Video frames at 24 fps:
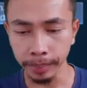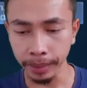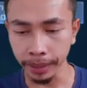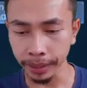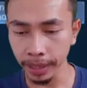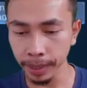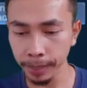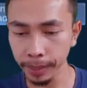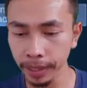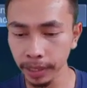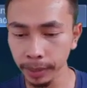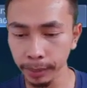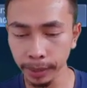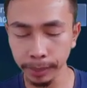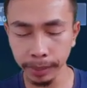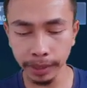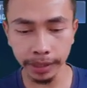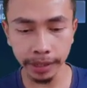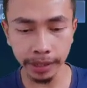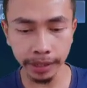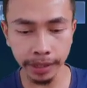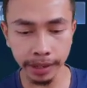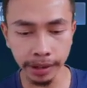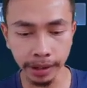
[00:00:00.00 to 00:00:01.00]
Pakai apa nih teman-teman
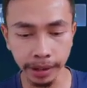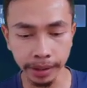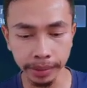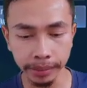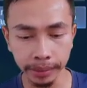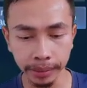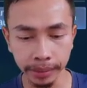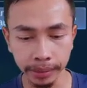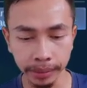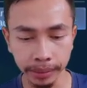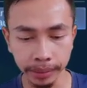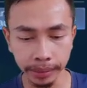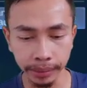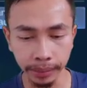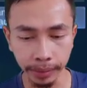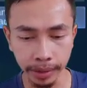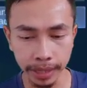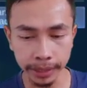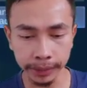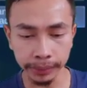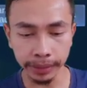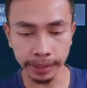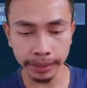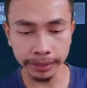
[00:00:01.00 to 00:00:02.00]
kira-kira? Oke
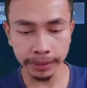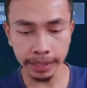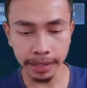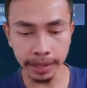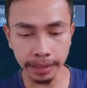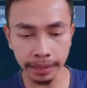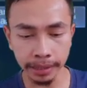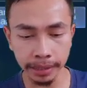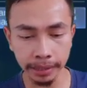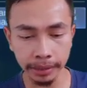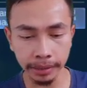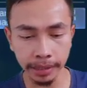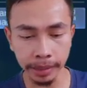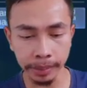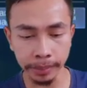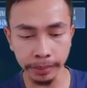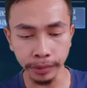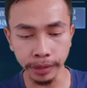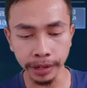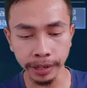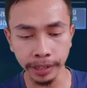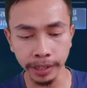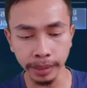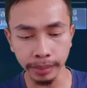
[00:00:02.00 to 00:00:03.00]
langsung aja kita
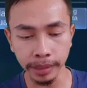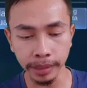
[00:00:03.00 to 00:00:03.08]
mulai